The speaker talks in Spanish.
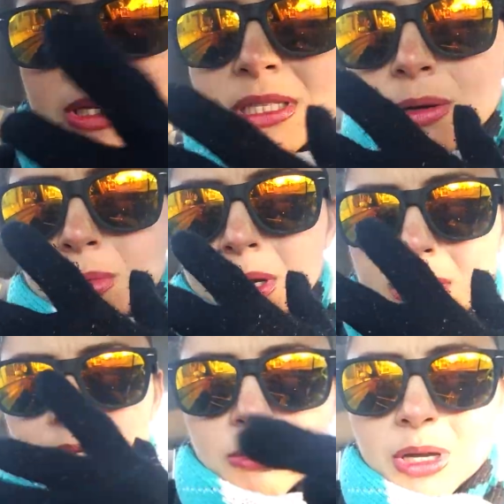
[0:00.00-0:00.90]
hasta,
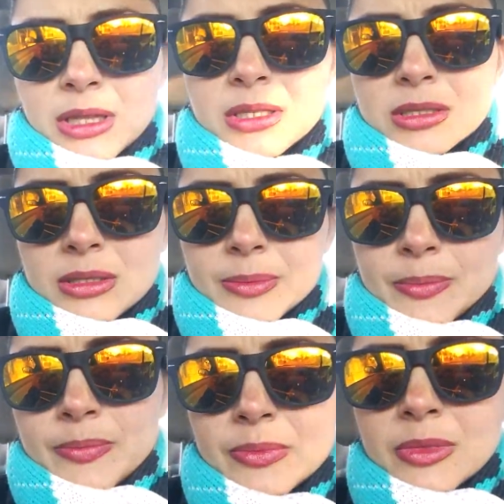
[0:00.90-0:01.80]
hasta guantes.
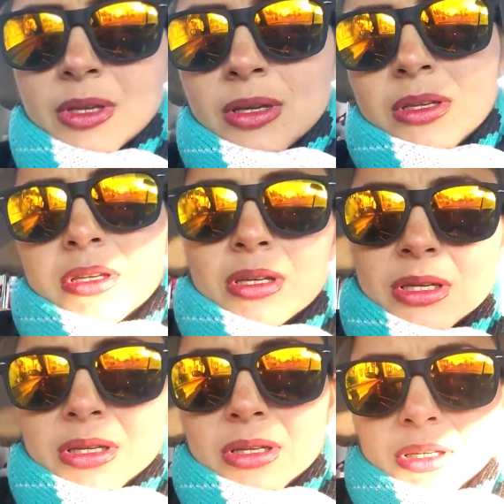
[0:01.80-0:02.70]

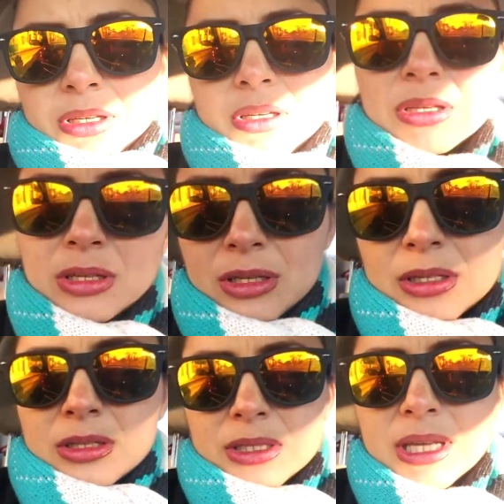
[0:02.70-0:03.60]

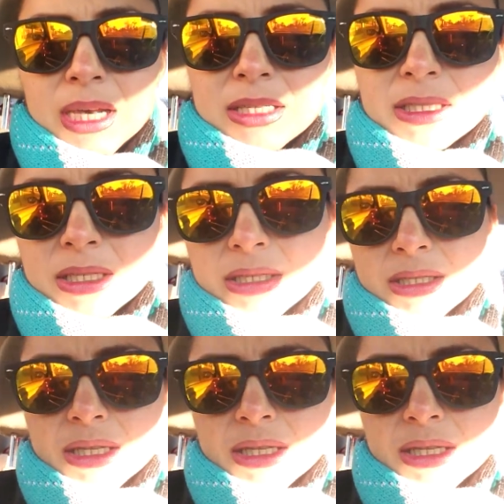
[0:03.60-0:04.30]
Eh, sales en,